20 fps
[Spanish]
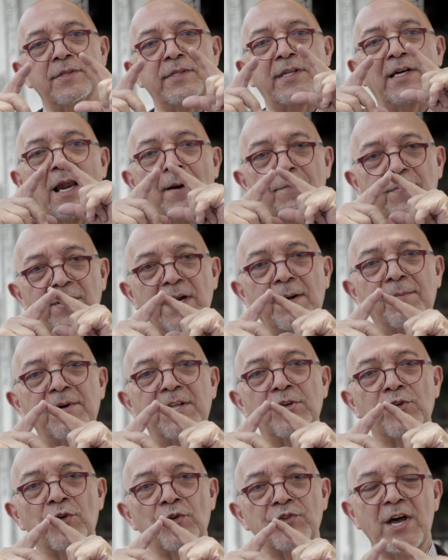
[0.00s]
de la
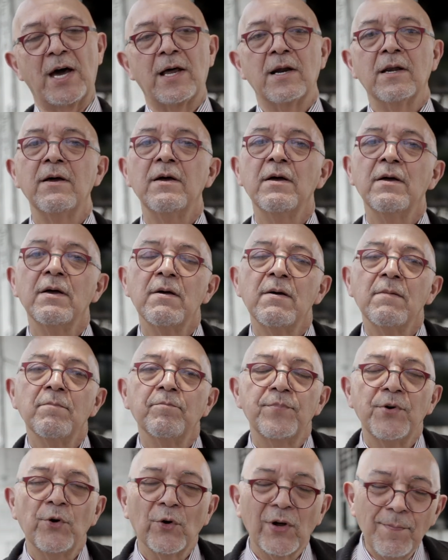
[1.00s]
pirámide social.
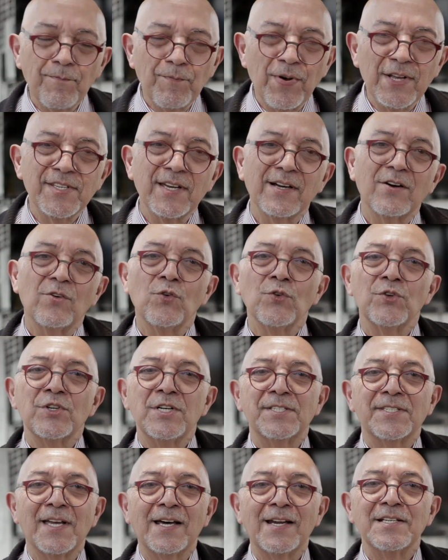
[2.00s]
Pero ¿qué pasa con los
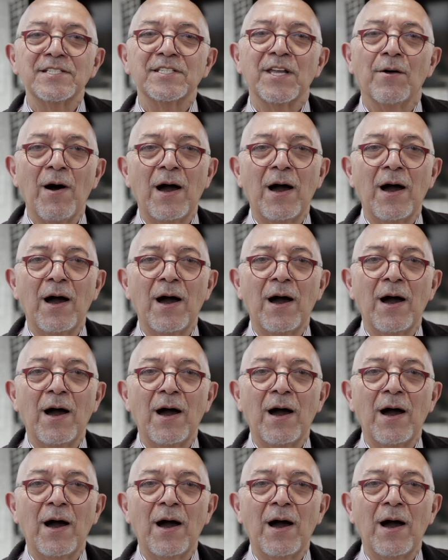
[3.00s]
que están hasta